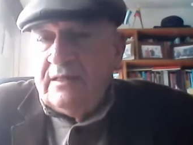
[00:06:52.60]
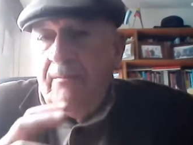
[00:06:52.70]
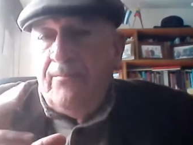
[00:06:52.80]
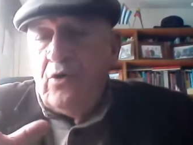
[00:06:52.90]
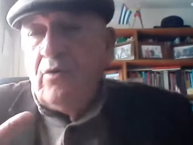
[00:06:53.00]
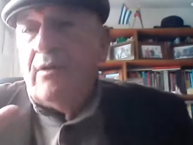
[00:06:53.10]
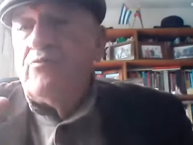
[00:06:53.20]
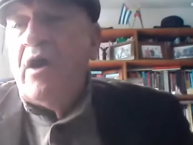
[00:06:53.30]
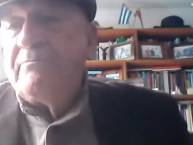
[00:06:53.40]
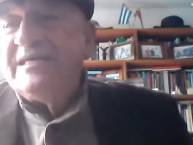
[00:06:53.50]
tampoco
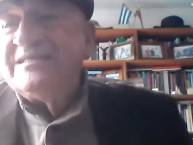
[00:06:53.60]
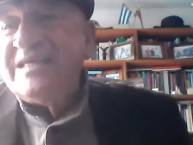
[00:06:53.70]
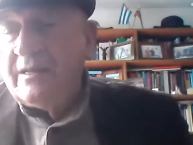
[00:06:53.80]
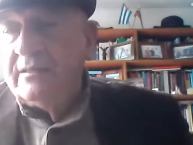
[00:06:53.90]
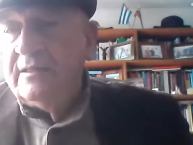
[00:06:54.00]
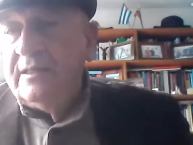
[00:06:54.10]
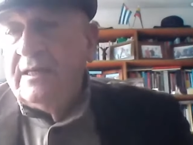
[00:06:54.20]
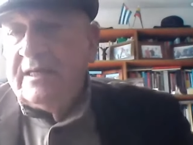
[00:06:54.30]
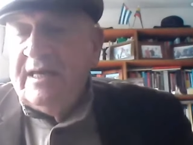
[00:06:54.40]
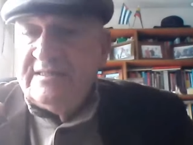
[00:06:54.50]
vamos a pensar
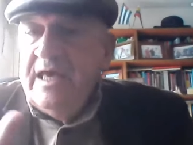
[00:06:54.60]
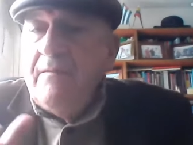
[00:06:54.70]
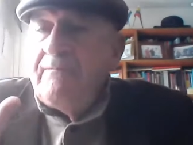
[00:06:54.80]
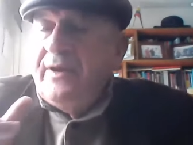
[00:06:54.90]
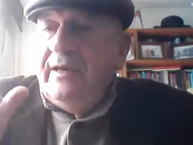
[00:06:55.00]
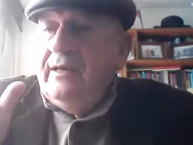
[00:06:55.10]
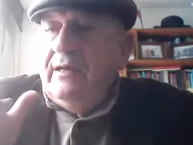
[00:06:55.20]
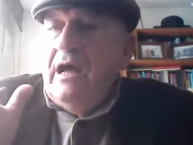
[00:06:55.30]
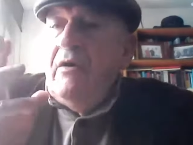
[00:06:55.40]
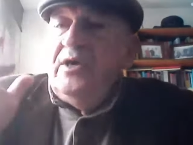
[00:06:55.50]
que
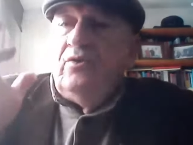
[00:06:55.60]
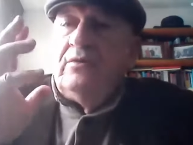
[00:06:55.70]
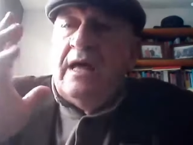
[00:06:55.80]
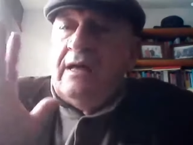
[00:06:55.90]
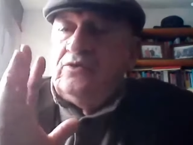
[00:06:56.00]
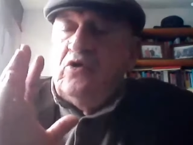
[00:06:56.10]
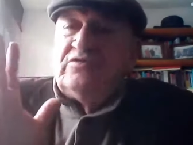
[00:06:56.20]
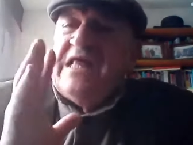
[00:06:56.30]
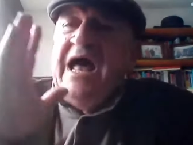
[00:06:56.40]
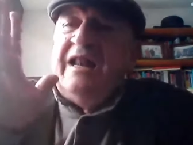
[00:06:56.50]
siempre ha habido una
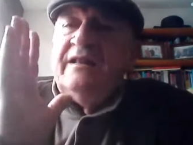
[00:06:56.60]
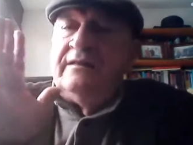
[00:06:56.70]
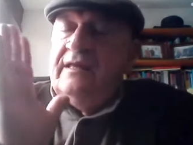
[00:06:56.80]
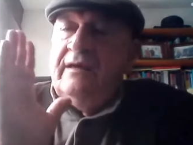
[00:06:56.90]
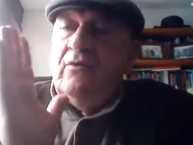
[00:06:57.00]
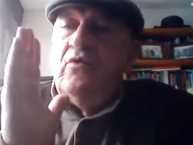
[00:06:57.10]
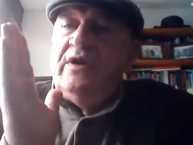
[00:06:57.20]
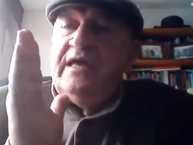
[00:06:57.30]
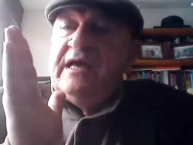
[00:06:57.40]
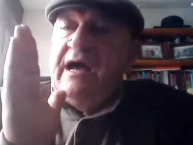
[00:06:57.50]
total, eh,
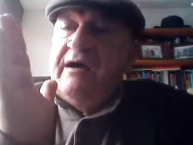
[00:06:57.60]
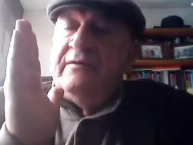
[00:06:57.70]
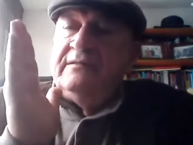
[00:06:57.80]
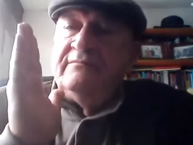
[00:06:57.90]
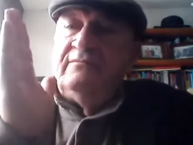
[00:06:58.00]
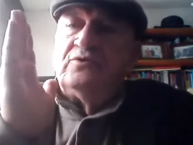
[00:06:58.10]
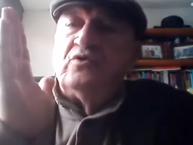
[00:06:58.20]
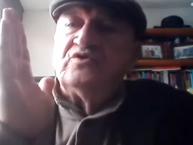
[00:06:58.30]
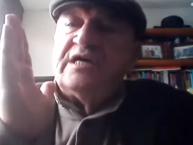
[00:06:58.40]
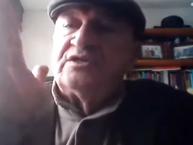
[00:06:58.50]
única
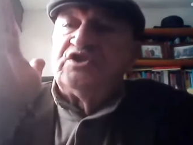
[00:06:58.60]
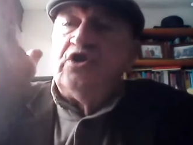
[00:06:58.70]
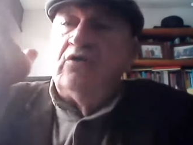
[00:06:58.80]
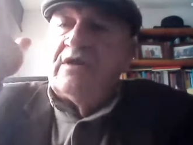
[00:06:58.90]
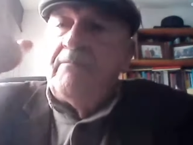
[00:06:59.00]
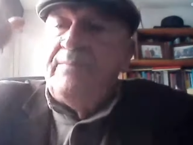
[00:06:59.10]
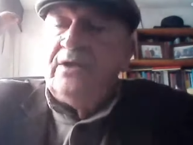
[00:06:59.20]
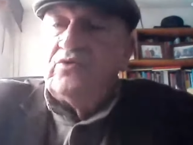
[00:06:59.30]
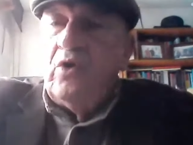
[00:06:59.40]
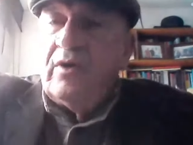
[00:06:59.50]
concepción
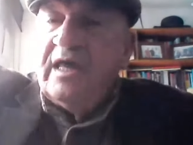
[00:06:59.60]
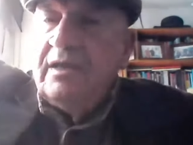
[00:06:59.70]
respecto a lo que